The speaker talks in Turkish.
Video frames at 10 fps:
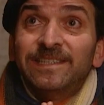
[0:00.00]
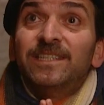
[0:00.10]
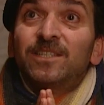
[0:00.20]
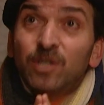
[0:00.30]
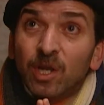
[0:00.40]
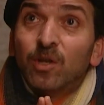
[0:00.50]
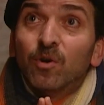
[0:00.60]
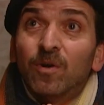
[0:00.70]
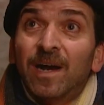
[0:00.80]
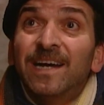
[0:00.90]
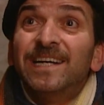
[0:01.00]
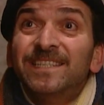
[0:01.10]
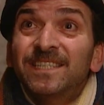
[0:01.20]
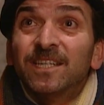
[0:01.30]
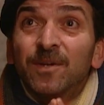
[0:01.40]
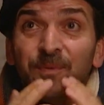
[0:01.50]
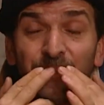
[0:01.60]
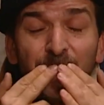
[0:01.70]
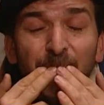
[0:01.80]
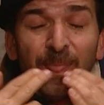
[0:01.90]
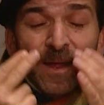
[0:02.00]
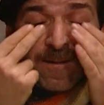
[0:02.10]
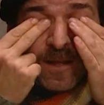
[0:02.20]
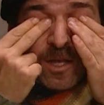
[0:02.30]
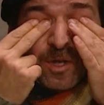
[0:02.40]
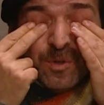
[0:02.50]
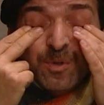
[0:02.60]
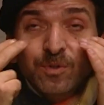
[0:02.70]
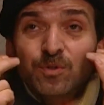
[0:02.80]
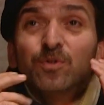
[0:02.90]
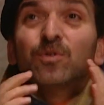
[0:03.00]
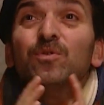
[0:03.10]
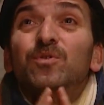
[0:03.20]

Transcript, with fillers: Git söyle o Hizir. Buncur